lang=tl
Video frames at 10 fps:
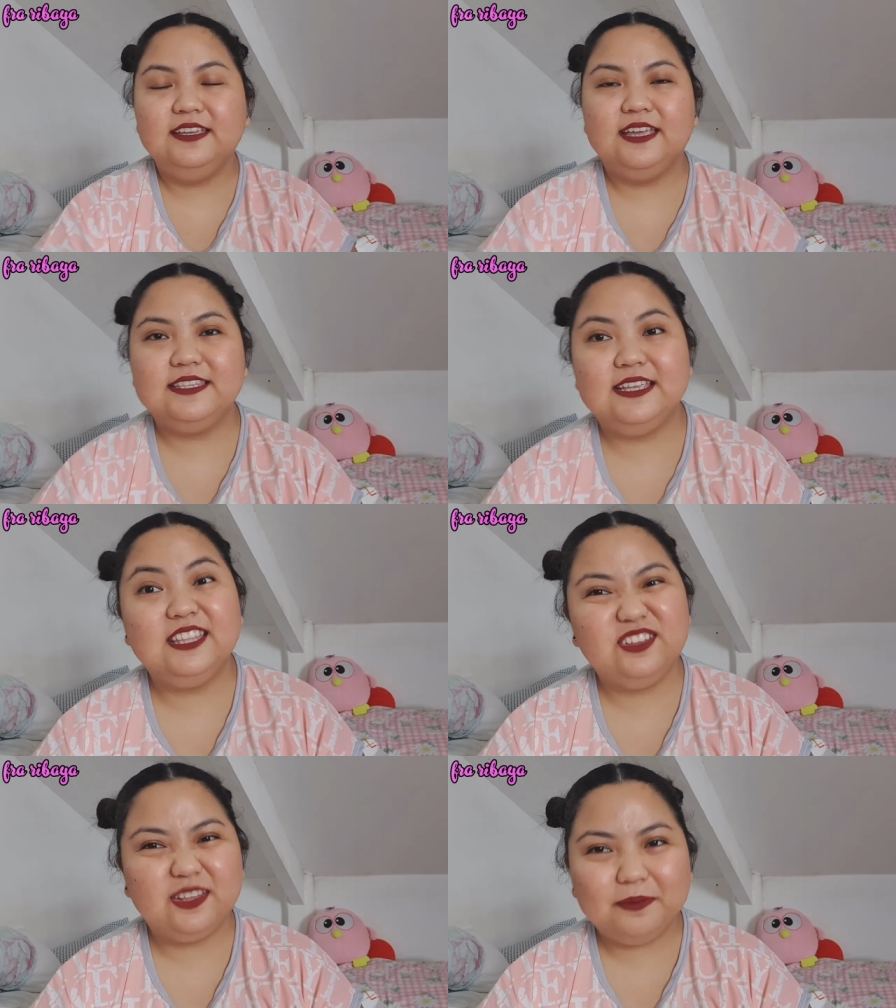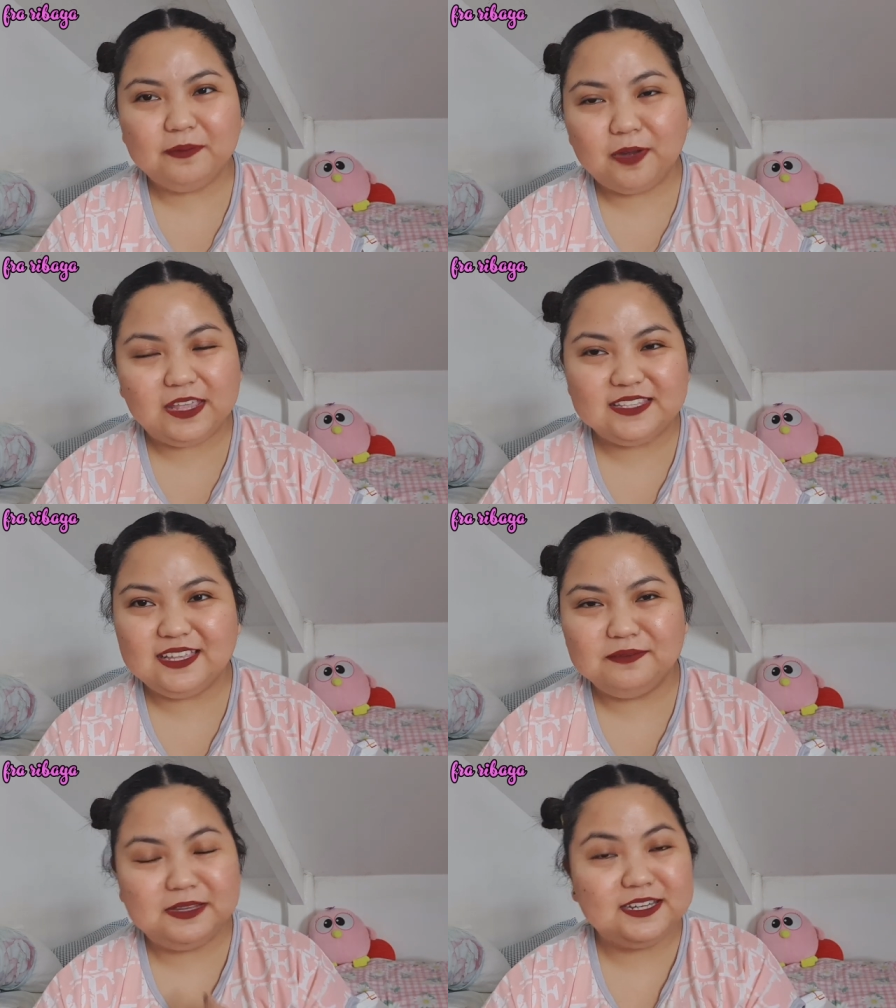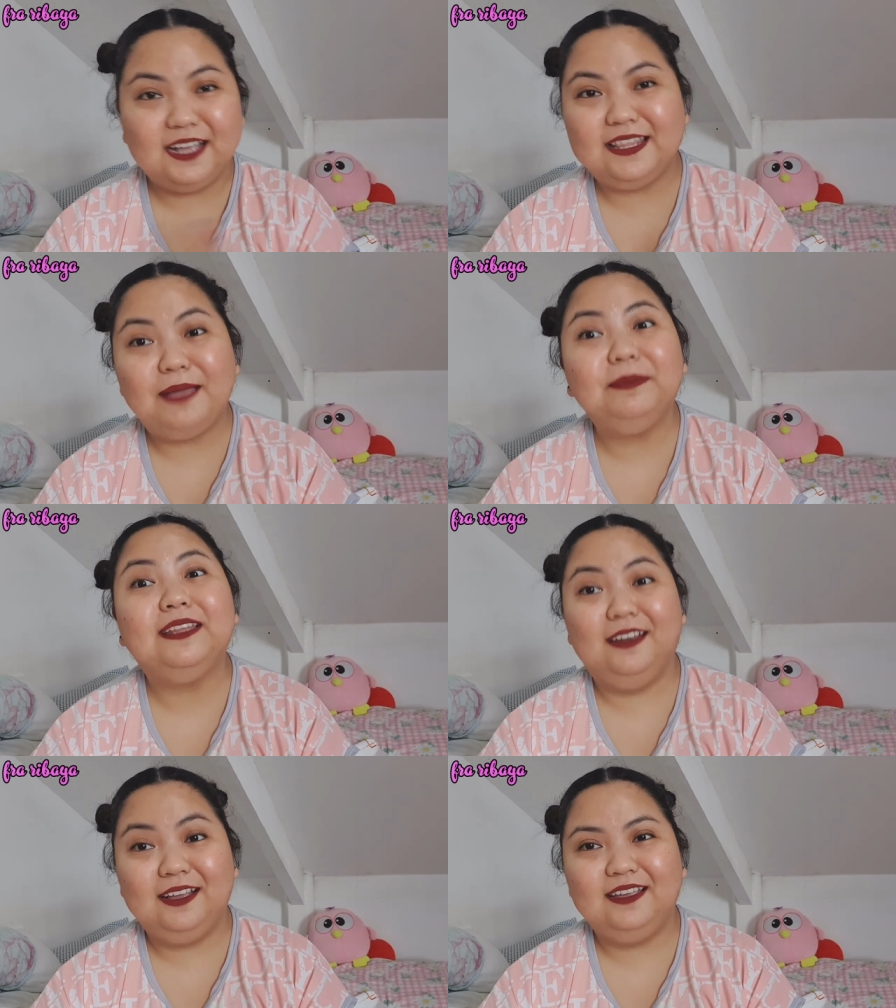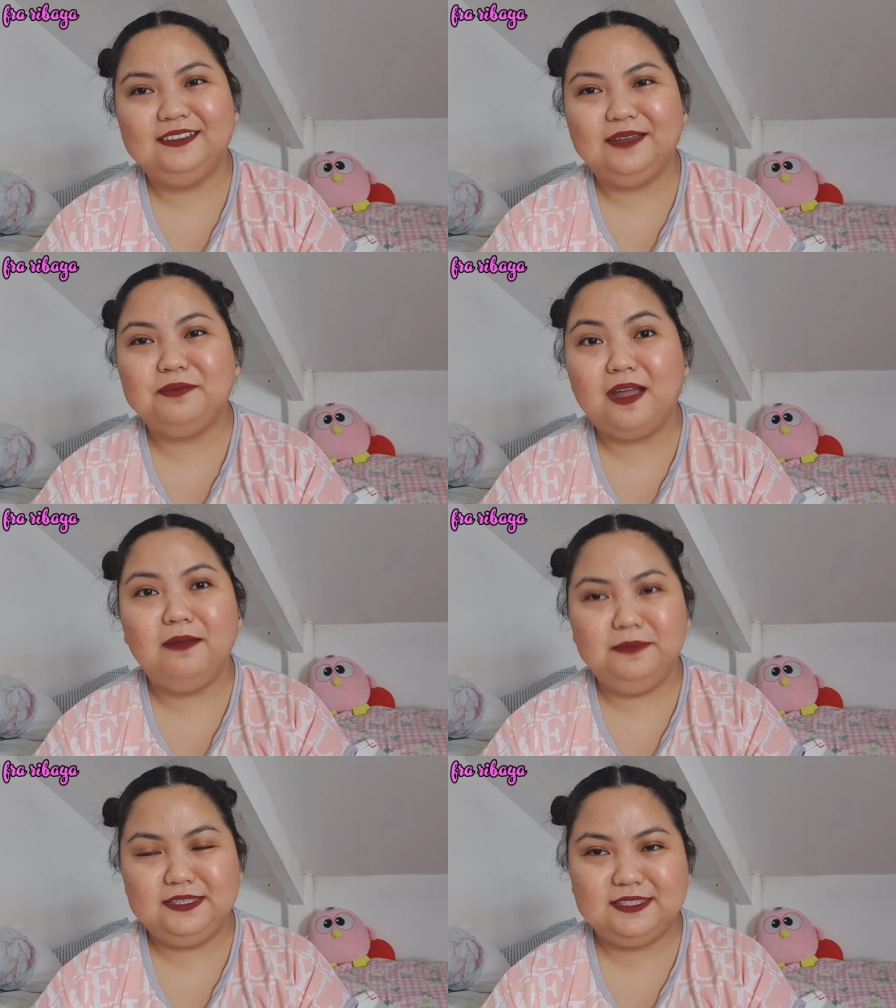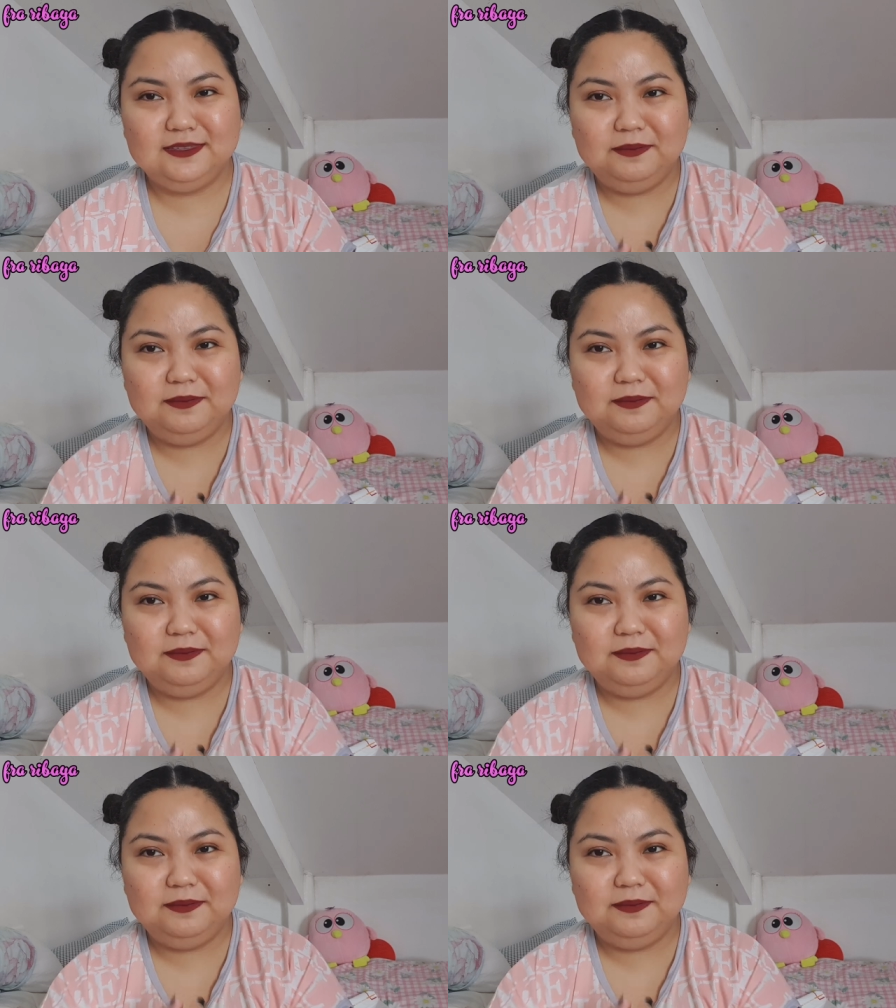Kasi hindi ko na-memorize yan, besh. Ang dami talaga niya, promise.